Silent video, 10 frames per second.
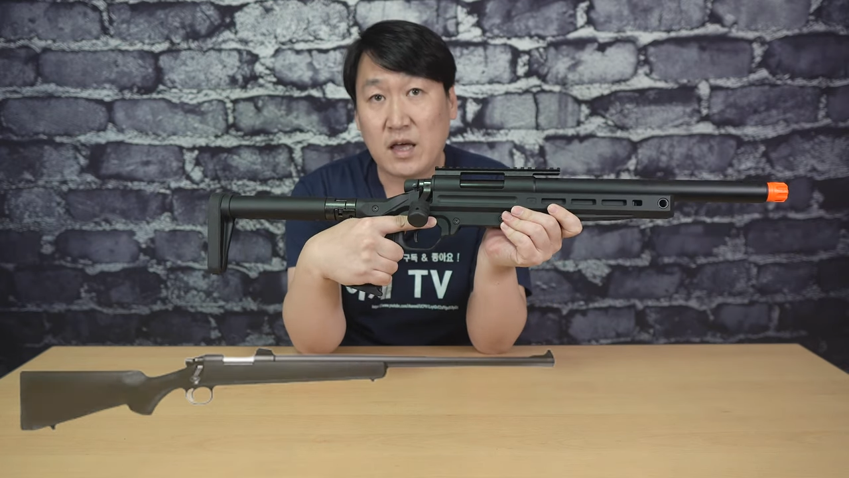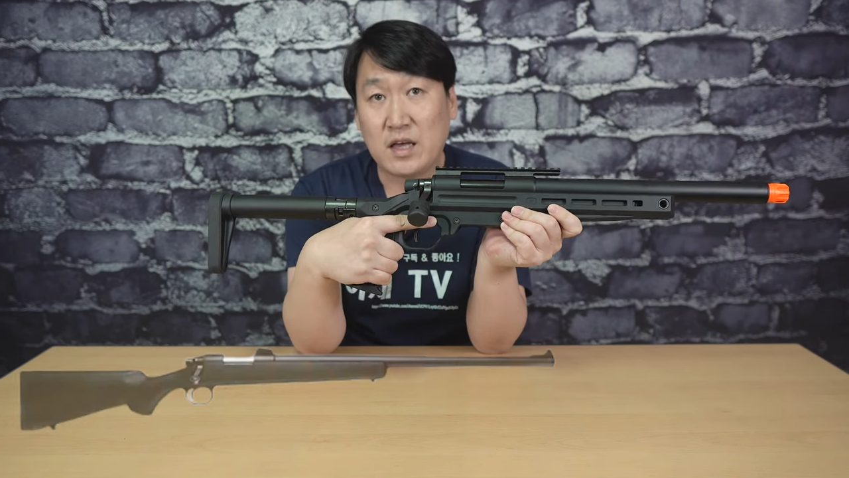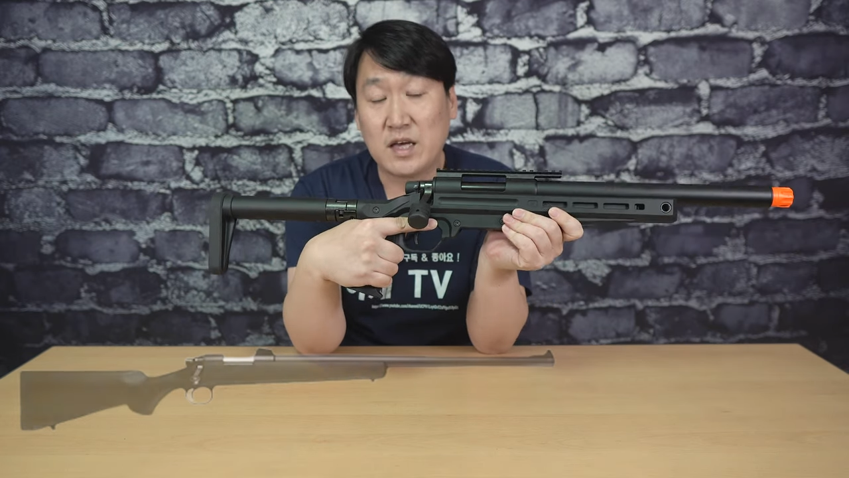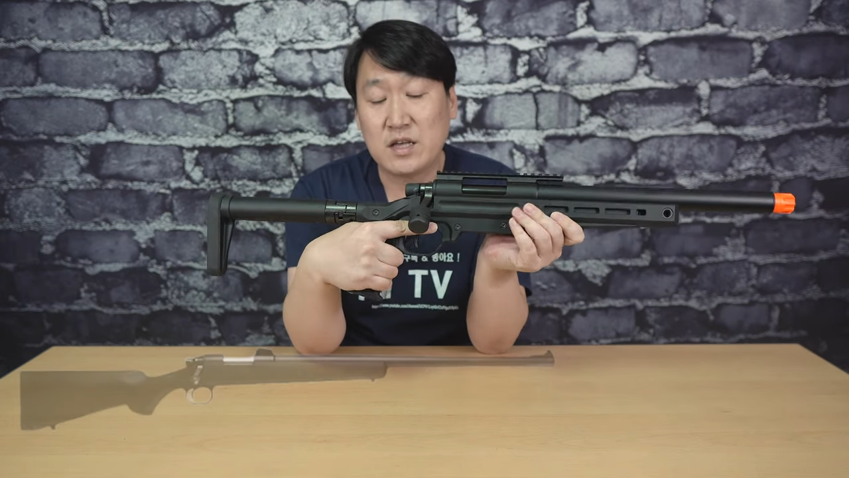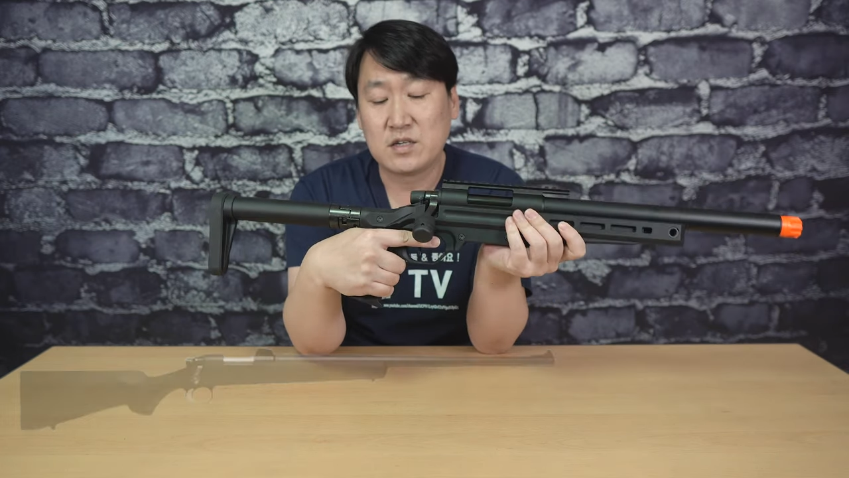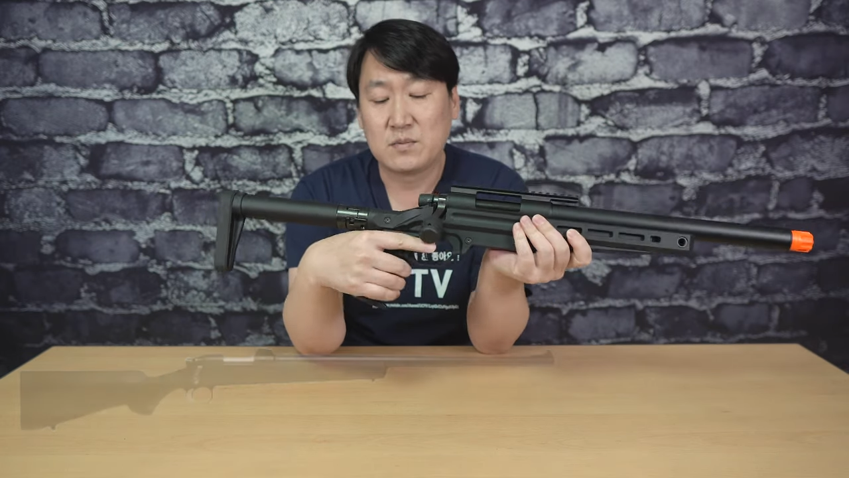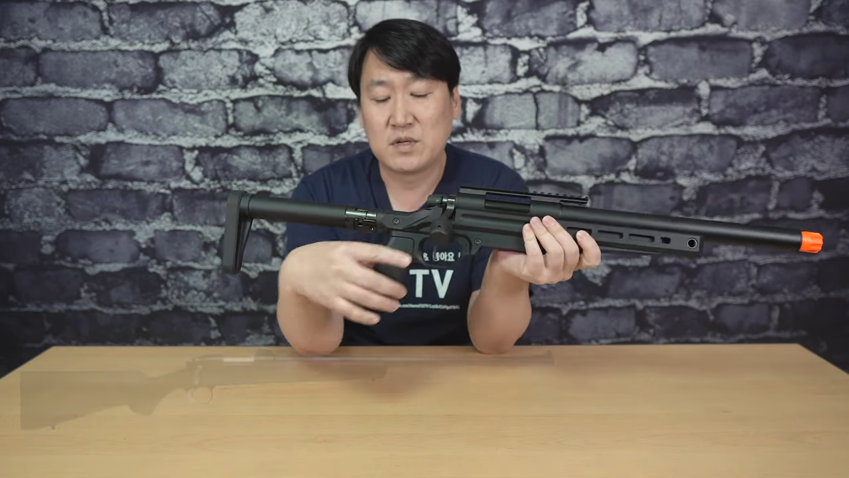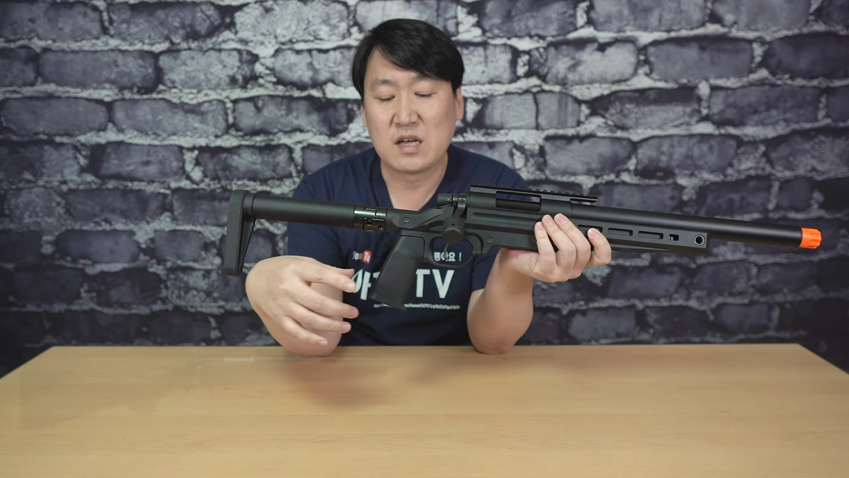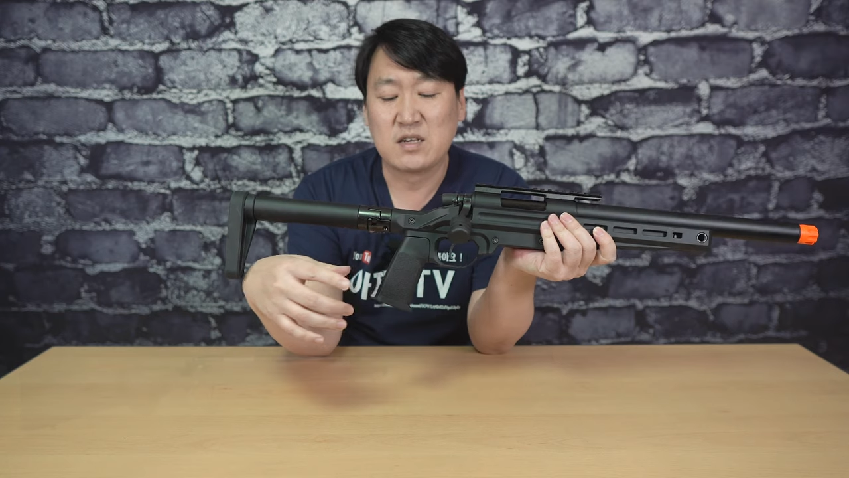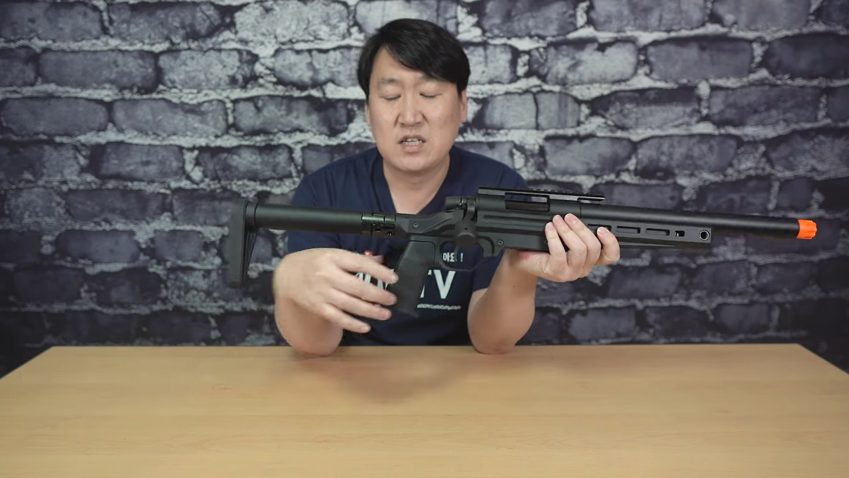AK처럼
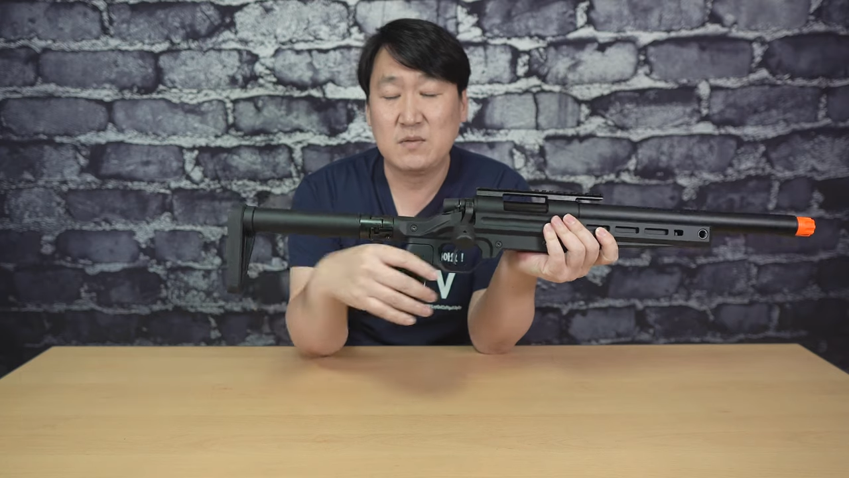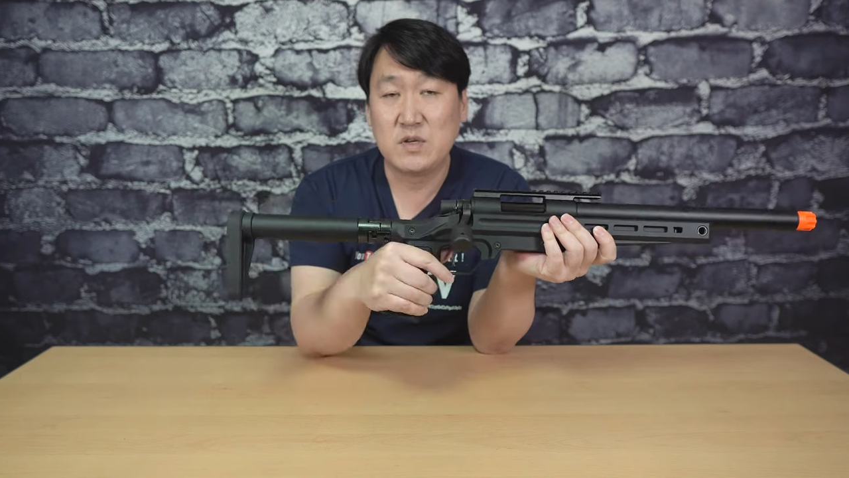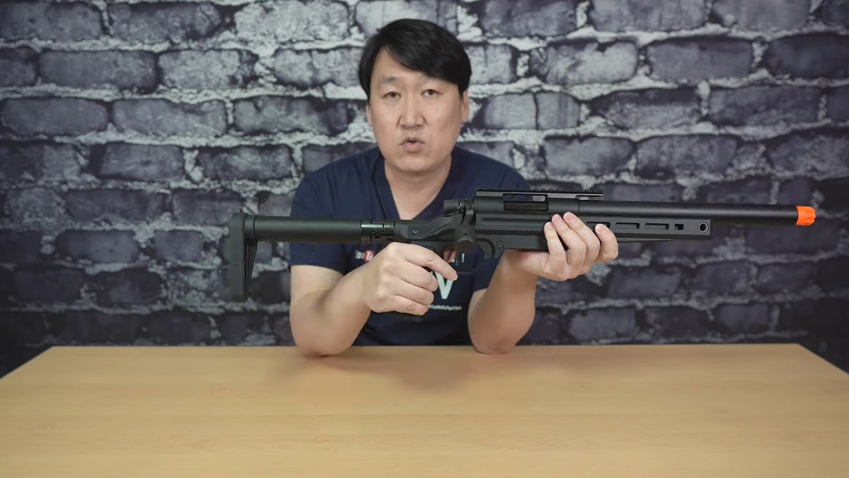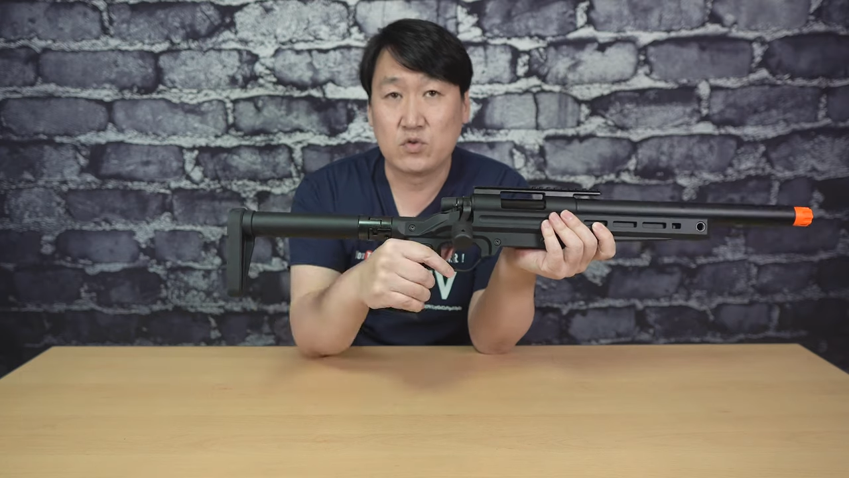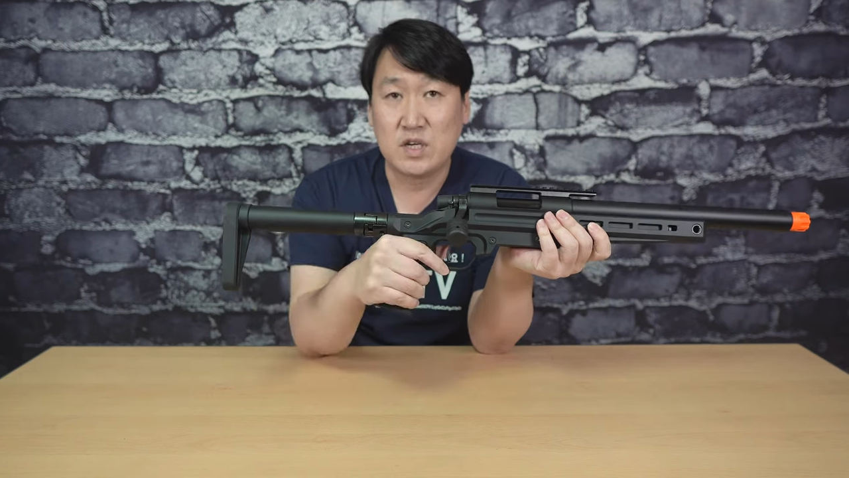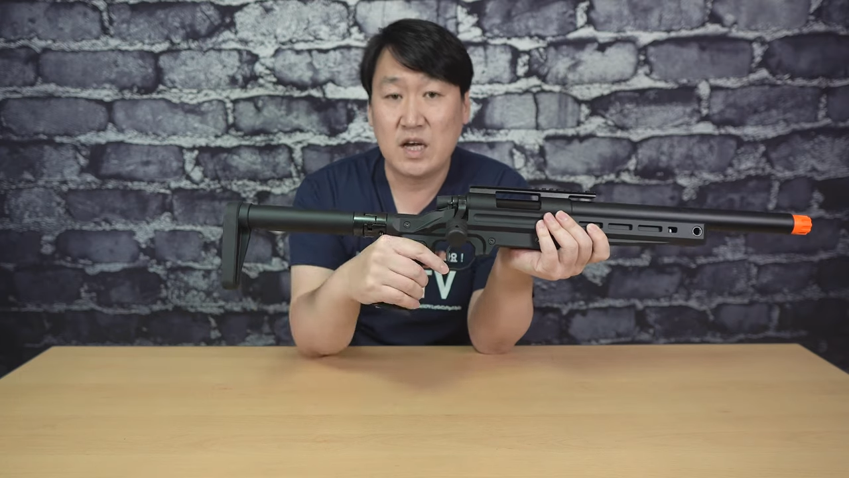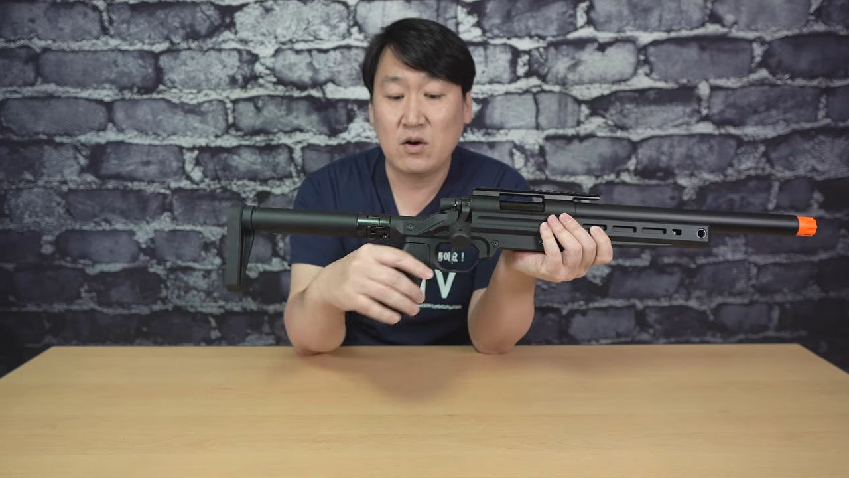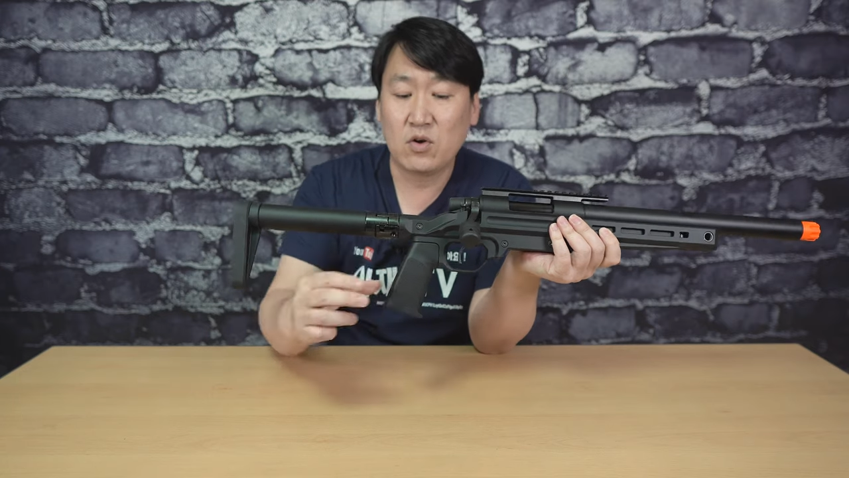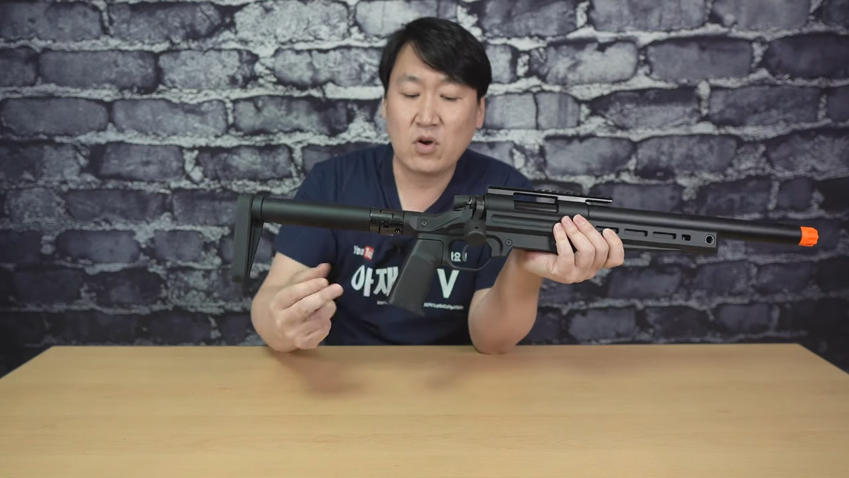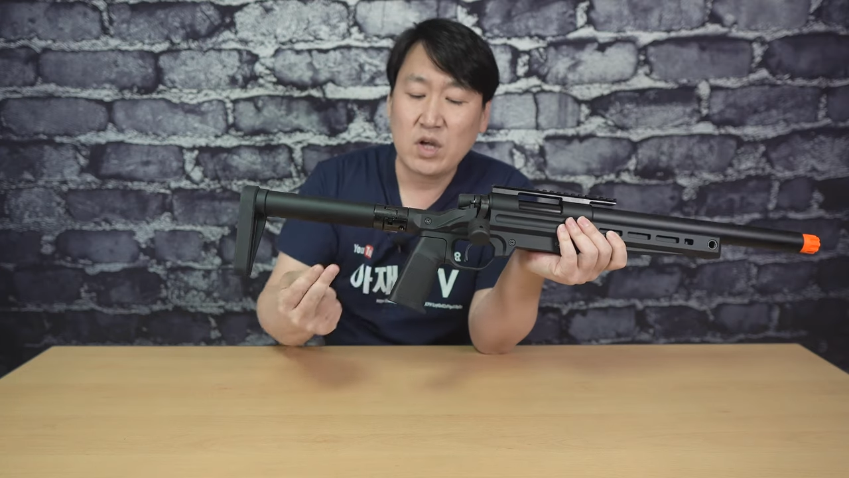이렇게 그립이
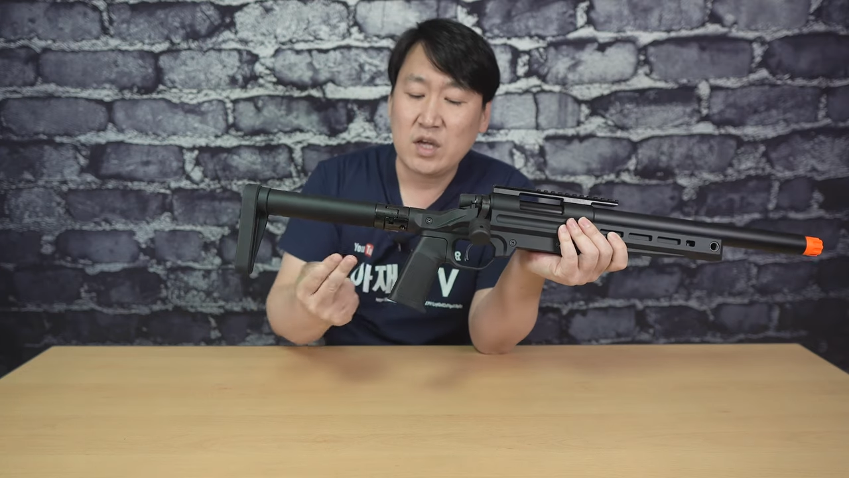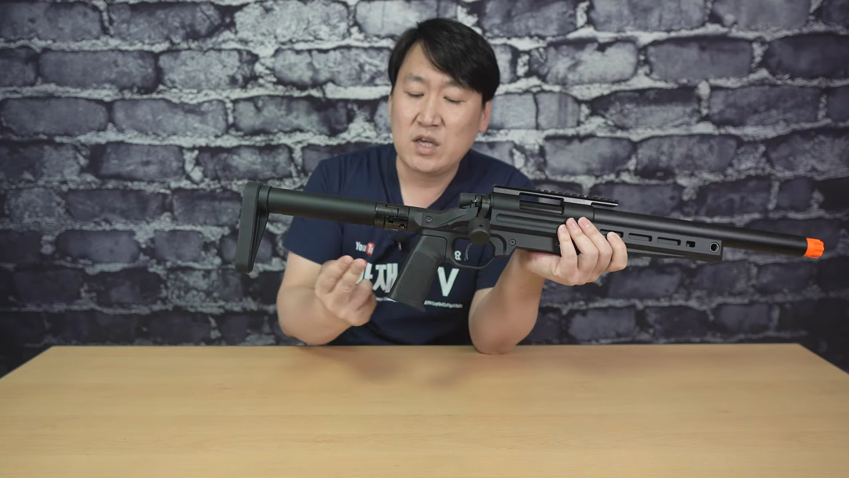존재하고요.